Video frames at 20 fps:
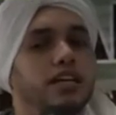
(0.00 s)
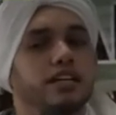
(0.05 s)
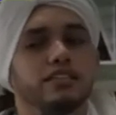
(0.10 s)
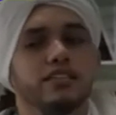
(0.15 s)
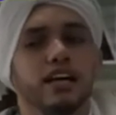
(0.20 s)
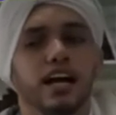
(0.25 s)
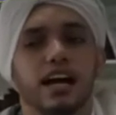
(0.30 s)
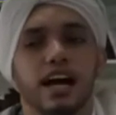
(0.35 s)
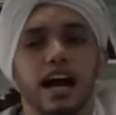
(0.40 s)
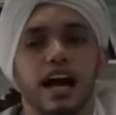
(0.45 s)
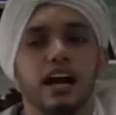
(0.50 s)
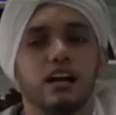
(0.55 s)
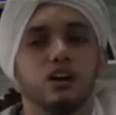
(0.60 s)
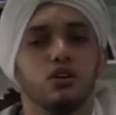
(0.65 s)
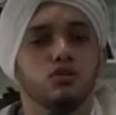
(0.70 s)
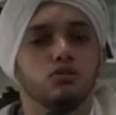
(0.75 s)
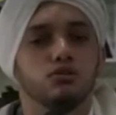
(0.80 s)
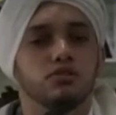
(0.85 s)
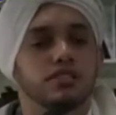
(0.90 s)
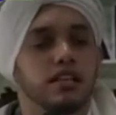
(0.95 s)
kita
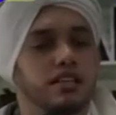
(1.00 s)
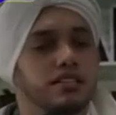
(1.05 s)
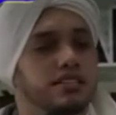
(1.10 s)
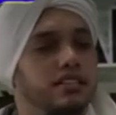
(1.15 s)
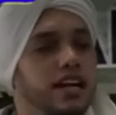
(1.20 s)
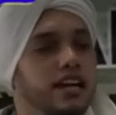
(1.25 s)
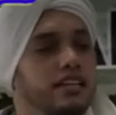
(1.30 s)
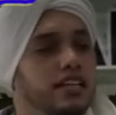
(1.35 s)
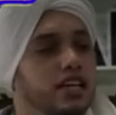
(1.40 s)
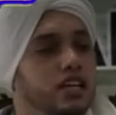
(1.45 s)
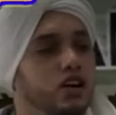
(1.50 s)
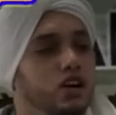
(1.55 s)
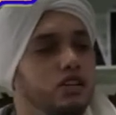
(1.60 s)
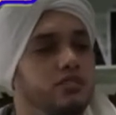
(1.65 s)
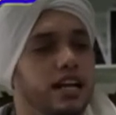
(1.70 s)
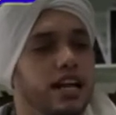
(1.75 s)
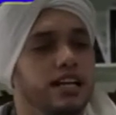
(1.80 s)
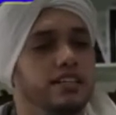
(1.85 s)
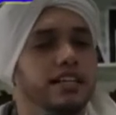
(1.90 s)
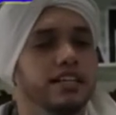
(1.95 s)
kaku terjadi
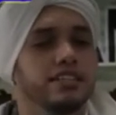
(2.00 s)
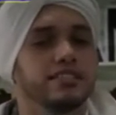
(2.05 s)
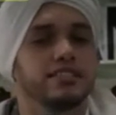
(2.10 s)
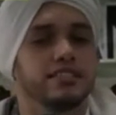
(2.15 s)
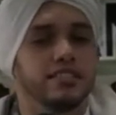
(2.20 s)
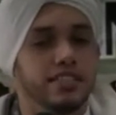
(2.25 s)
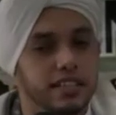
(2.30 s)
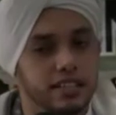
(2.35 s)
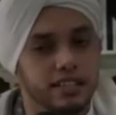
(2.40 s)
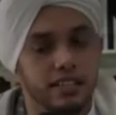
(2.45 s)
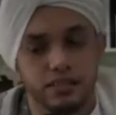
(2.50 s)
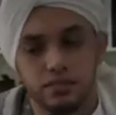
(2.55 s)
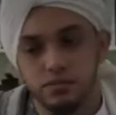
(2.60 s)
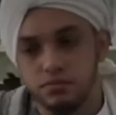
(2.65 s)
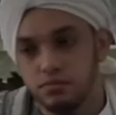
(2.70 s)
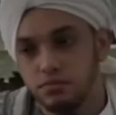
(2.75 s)
kontradiksi